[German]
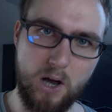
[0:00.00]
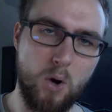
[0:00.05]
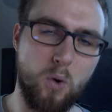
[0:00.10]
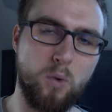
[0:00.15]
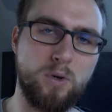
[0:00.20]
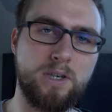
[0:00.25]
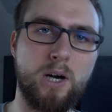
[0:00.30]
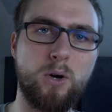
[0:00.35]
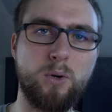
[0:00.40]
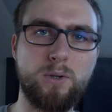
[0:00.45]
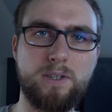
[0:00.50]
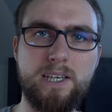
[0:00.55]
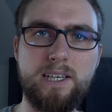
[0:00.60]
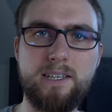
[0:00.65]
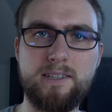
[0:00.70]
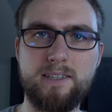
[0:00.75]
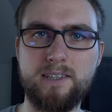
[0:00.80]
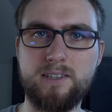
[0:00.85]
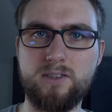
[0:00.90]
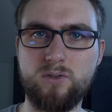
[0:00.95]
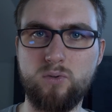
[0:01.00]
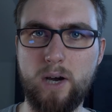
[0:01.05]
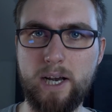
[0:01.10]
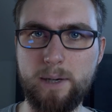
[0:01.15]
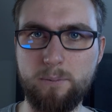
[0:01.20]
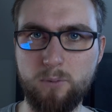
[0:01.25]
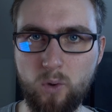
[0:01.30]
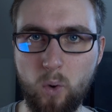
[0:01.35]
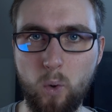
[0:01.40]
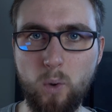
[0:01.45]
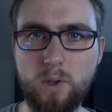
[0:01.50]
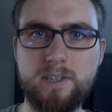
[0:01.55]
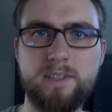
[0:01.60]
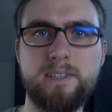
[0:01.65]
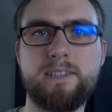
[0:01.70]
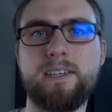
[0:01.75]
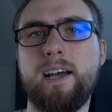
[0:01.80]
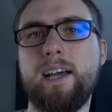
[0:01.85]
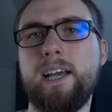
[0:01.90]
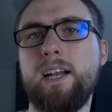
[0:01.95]
Und auch die sind zu einem
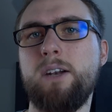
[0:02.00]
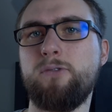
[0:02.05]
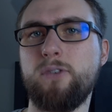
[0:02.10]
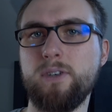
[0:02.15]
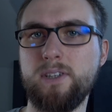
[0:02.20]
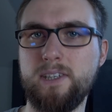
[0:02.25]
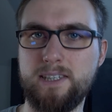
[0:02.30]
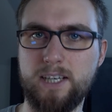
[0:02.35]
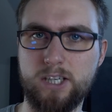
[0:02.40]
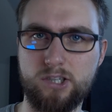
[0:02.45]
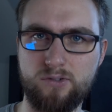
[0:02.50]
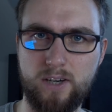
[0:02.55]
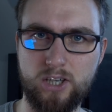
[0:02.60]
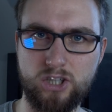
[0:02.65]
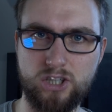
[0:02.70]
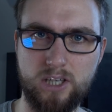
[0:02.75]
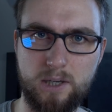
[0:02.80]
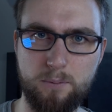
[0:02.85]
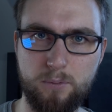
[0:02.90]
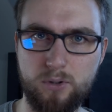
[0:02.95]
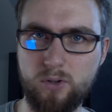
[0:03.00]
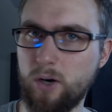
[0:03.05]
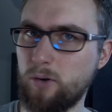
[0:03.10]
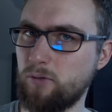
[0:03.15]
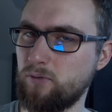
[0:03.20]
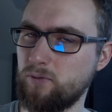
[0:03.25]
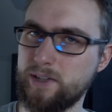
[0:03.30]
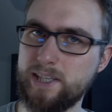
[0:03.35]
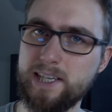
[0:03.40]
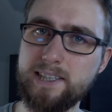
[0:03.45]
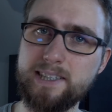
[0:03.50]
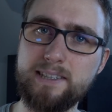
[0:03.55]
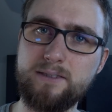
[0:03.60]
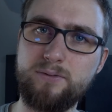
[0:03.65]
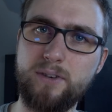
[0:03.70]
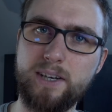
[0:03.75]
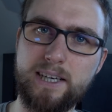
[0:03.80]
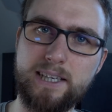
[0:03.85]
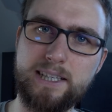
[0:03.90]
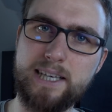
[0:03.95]
großen Teil von dieser Schwachstelle betroffen. Das ist
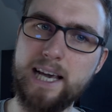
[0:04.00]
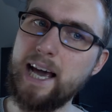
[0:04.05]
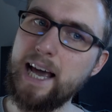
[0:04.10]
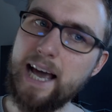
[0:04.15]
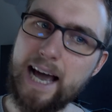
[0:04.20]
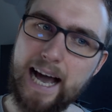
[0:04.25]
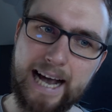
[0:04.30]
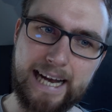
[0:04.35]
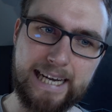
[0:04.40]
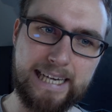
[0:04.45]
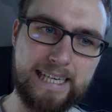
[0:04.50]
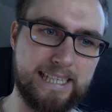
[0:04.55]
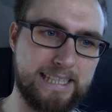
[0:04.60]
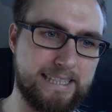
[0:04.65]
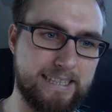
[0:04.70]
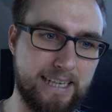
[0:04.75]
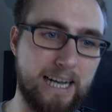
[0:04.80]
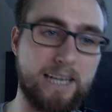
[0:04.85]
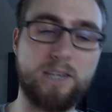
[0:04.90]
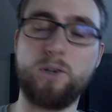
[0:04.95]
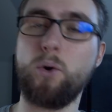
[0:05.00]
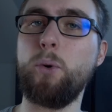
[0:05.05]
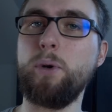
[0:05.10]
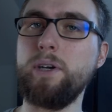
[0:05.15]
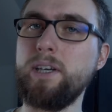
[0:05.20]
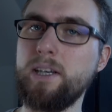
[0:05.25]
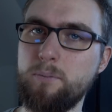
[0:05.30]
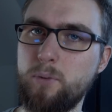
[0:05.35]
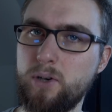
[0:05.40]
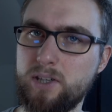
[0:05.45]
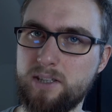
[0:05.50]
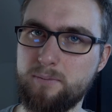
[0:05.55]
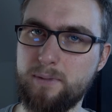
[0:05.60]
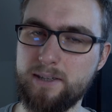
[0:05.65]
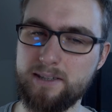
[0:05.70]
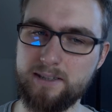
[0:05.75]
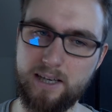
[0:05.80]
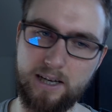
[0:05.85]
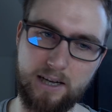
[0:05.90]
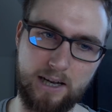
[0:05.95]
wirklich eine Tragödie, möchte
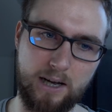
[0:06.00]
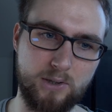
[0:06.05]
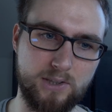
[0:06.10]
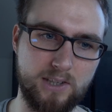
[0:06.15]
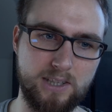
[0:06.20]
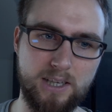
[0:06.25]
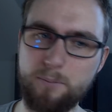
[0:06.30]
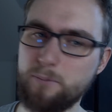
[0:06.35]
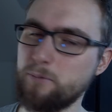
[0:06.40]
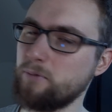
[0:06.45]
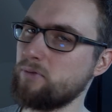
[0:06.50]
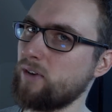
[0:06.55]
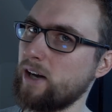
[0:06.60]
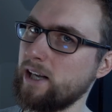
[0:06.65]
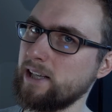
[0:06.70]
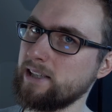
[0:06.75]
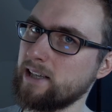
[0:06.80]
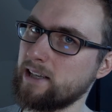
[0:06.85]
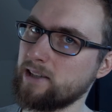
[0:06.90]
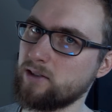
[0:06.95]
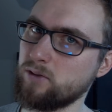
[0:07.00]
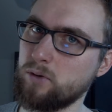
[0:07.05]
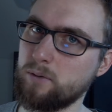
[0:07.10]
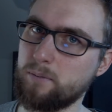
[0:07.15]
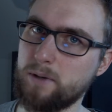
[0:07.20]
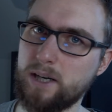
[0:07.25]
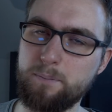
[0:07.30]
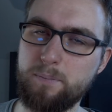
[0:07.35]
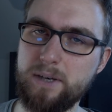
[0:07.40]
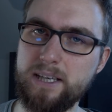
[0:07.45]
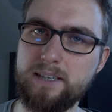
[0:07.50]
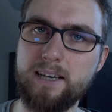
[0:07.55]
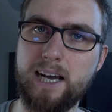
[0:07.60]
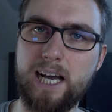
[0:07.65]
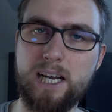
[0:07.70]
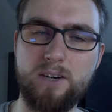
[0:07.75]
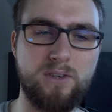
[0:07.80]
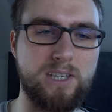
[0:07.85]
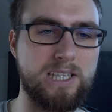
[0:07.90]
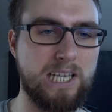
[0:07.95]
man sagen. Außerdem fallen da so Gebiete
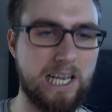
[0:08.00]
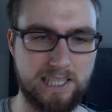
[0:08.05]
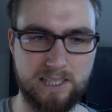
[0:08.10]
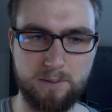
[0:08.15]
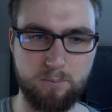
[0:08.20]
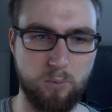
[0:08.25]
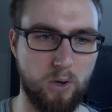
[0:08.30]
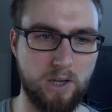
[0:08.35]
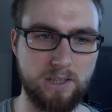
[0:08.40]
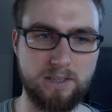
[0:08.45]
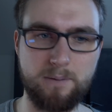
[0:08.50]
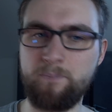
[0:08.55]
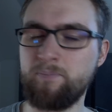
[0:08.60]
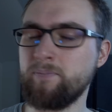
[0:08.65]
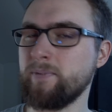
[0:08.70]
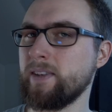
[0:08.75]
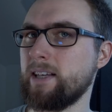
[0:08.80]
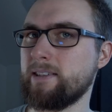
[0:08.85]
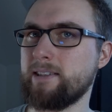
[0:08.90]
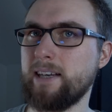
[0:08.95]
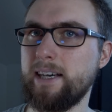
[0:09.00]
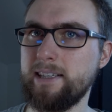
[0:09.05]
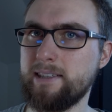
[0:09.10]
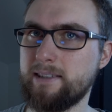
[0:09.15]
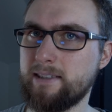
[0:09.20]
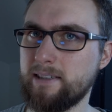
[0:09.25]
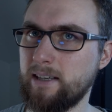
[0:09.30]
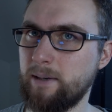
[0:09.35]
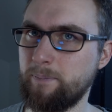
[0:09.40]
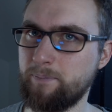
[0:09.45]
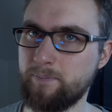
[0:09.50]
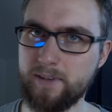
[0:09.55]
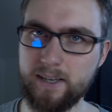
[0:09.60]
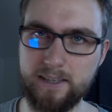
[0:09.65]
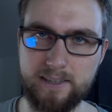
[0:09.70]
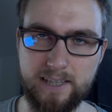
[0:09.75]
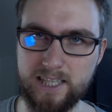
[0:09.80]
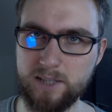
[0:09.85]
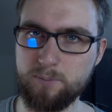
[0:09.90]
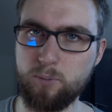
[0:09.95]
rein wie Transport, das heißt ähm,
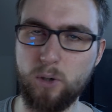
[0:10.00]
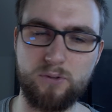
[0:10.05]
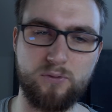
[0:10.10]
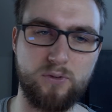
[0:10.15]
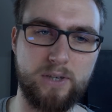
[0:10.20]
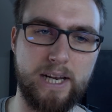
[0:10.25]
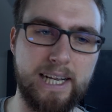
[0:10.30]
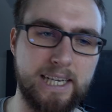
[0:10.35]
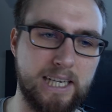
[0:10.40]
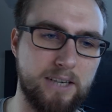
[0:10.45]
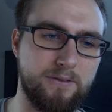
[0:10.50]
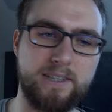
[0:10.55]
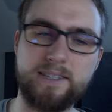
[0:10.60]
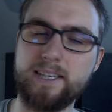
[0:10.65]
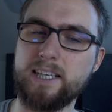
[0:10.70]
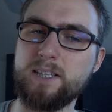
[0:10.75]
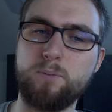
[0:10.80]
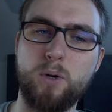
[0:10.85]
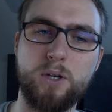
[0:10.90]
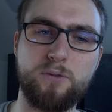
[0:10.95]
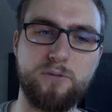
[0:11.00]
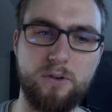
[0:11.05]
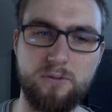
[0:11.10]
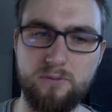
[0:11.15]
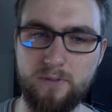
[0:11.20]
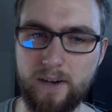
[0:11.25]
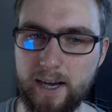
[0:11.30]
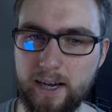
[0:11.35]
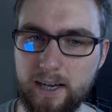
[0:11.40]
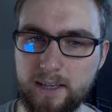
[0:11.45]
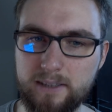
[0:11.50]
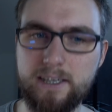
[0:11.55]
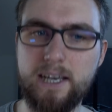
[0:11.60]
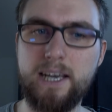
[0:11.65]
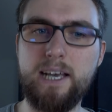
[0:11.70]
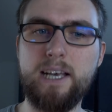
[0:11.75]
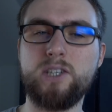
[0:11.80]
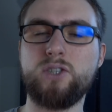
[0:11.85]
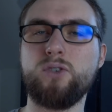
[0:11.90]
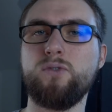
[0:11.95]
Transport von LKWs, Transport von Waren,
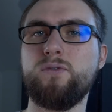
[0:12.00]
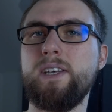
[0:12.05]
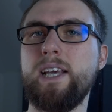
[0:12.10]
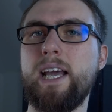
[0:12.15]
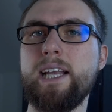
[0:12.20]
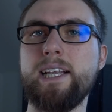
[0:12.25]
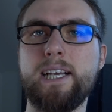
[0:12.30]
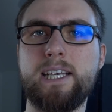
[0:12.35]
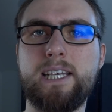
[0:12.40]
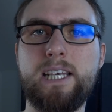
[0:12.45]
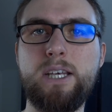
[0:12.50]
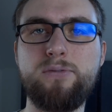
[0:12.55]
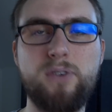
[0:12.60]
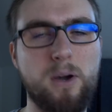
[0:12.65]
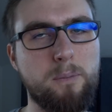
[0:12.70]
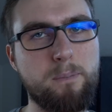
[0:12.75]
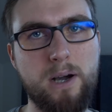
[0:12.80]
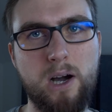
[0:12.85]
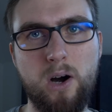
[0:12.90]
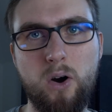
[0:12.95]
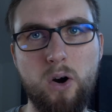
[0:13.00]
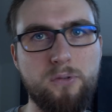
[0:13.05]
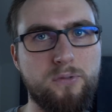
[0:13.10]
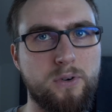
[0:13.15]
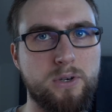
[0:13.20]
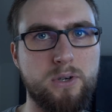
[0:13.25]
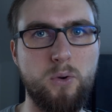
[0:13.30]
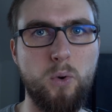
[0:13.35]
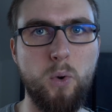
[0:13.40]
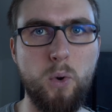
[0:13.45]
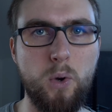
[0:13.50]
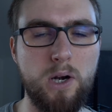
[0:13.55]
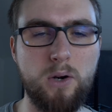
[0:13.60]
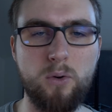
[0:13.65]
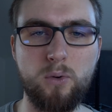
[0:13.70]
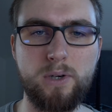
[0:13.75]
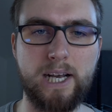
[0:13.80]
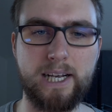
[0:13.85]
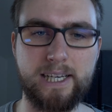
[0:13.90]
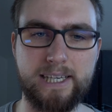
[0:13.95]
sowie Energieverbrauch von Öl-
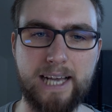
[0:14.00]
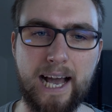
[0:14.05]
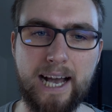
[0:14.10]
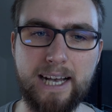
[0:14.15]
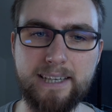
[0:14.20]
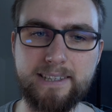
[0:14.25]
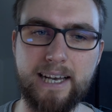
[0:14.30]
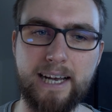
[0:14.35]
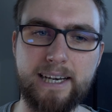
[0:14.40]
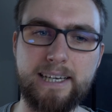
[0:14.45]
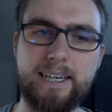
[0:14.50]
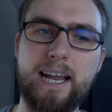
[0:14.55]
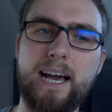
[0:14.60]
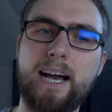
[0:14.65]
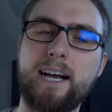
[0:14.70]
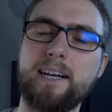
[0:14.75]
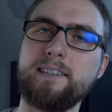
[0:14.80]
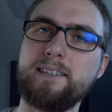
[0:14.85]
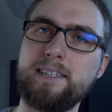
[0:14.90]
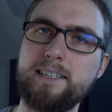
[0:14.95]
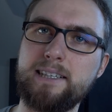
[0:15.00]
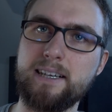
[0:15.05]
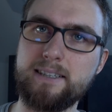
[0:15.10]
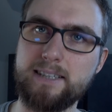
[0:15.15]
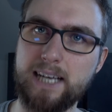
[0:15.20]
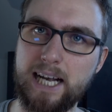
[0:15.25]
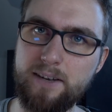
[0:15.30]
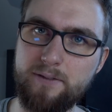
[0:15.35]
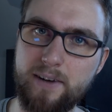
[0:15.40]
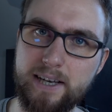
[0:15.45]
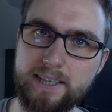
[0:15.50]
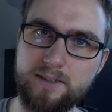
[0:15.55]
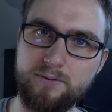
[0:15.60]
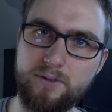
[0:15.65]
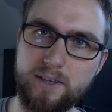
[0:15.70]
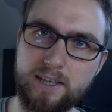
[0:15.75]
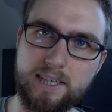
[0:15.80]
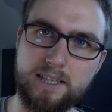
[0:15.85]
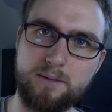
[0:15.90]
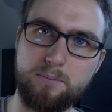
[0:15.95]
oder Gasanlagen, die da teilweise
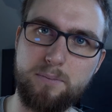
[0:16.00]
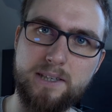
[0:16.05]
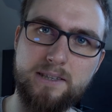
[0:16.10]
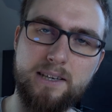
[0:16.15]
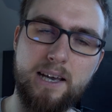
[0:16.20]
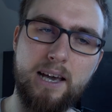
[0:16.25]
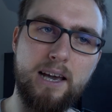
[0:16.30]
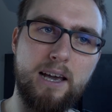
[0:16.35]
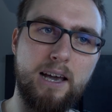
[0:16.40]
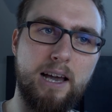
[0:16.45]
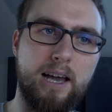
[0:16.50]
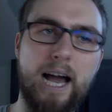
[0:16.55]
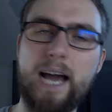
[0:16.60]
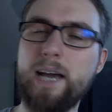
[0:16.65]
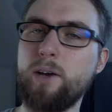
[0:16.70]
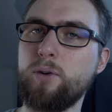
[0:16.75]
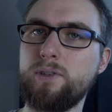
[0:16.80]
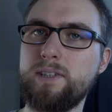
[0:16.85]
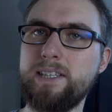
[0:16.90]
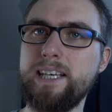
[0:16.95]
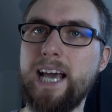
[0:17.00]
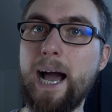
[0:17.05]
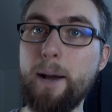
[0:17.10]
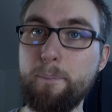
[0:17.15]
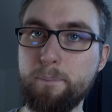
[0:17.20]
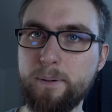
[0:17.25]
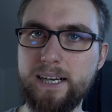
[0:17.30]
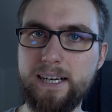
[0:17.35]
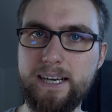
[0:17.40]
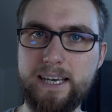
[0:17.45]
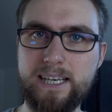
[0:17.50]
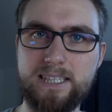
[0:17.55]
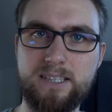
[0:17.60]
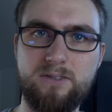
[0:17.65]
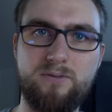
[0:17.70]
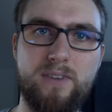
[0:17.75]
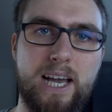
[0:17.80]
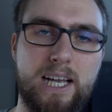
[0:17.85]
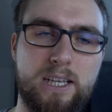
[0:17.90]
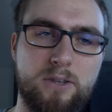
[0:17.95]
wirklich mit IoT
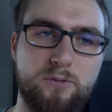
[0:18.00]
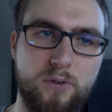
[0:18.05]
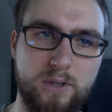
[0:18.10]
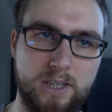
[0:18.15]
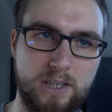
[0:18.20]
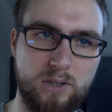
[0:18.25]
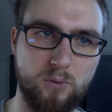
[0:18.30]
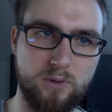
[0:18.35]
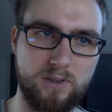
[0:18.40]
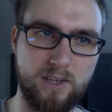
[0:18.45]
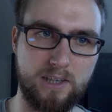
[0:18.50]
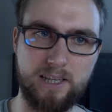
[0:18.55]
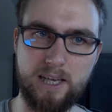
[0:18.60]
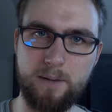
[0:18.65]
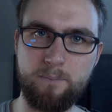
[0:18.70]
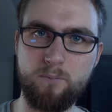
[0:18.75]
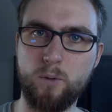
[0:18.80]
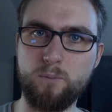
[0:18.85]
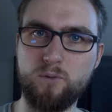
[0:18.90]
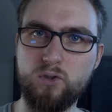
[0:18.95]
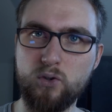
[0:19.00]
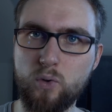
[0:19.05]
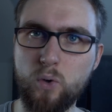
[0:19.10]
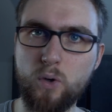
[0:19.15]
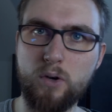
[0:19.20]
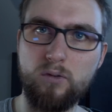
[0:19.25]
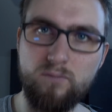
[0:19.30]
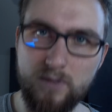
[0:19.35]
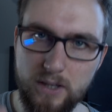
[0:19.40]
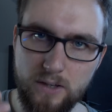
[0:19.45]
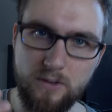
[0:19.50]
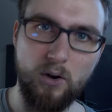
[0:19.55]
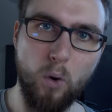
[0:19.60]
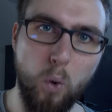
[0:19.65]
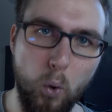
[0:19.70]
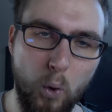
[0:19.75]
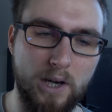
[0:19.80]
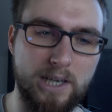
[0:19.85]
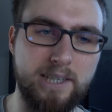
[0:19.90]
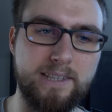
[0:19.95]
abgelesen werden von den Unternehmen, um zu gucken, wie
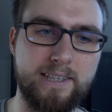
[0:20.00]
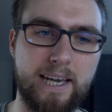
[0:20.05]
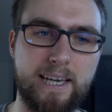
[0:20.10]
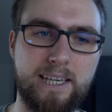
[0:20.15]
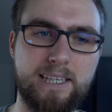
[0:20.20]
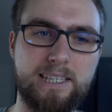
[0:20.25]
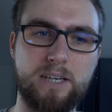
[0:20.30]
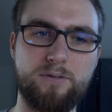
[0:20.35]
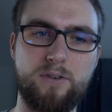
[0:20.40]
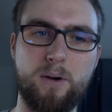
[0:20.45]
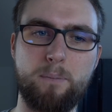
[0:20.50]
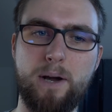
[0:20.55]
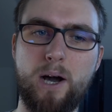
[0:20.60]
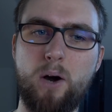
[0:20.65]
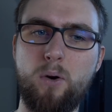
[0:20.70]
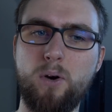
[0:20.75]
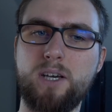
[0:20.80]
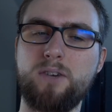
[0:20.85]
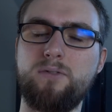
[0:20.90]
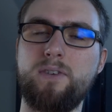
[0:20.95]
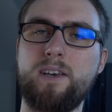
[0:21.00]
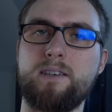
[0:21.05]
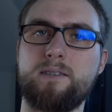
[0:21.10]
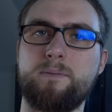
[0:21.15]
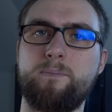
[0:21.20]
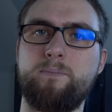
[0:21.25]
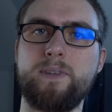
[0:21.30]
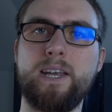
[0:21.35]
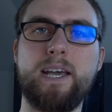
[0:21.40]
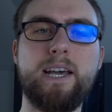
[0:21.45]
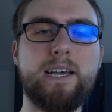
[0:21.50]
hoch ist eigentlich der Verbrauch gewesen.